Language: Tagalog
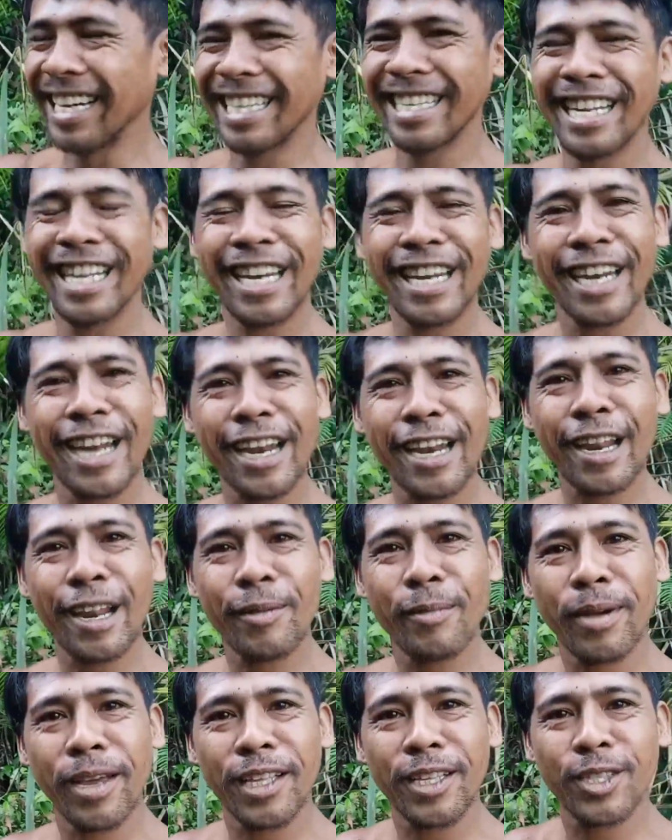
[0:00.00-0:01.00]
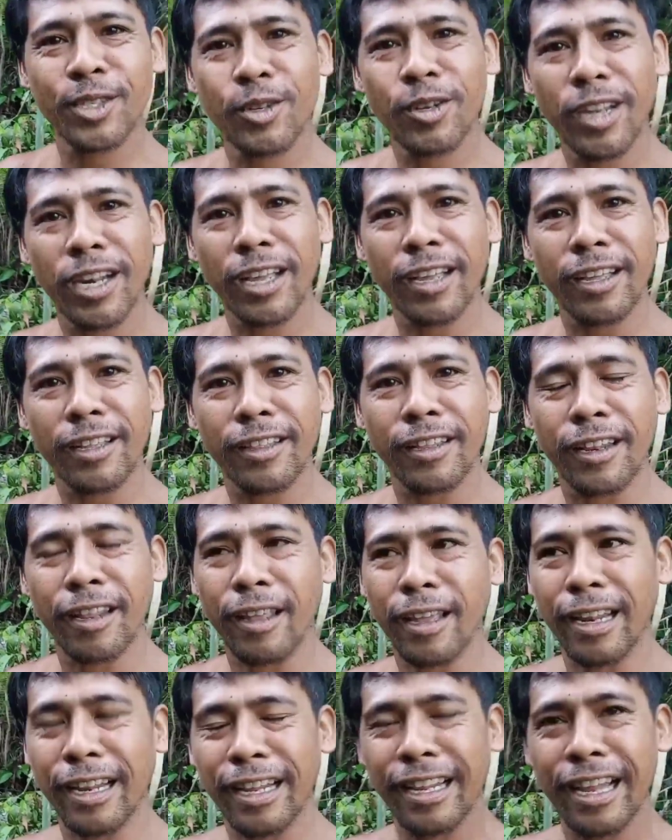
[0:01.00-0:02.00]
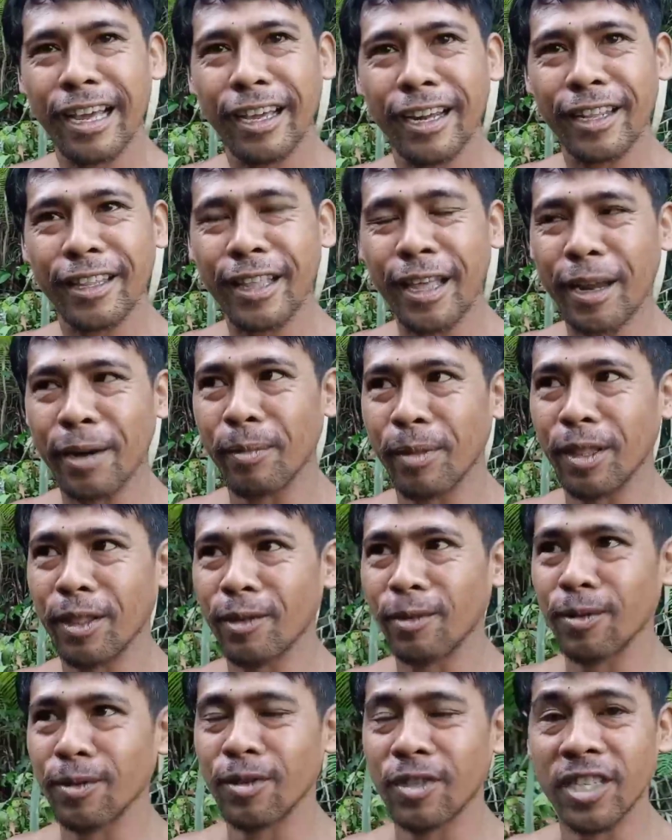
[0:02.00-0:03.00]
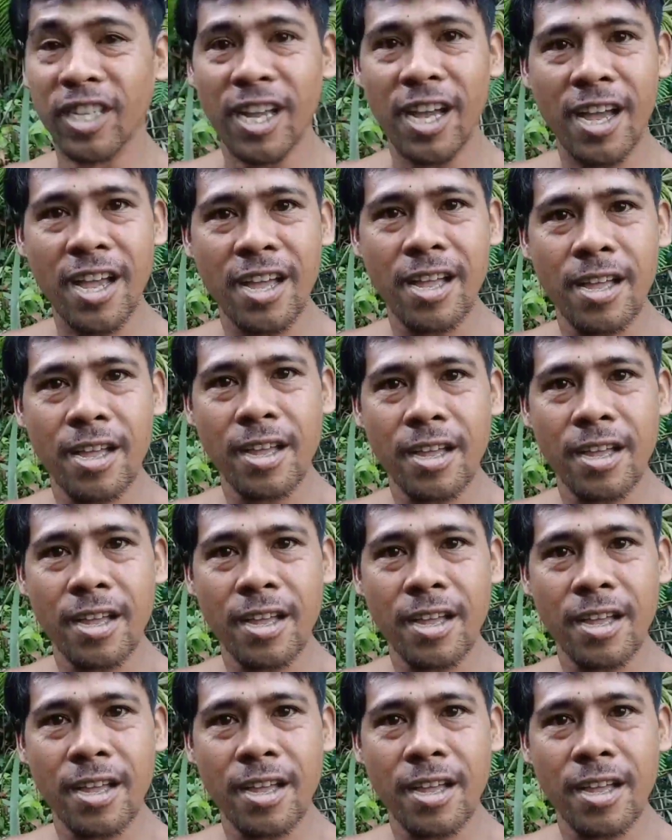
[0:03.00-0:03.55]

dili na nila ma-enjoy ilang, ilang retirement tungod sa